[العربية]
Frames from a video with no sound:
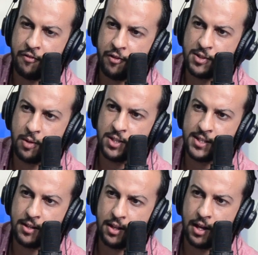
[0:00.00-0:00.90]
فوزي
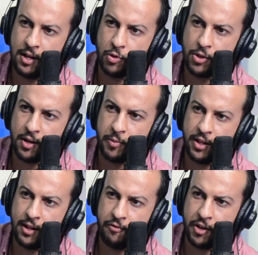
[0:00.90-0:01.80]
البنزرتي ظهر لي مدرب
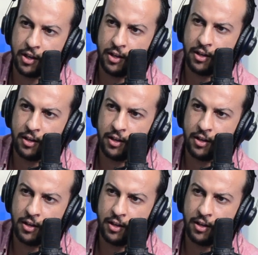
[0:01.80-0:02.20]
النادي الافريقي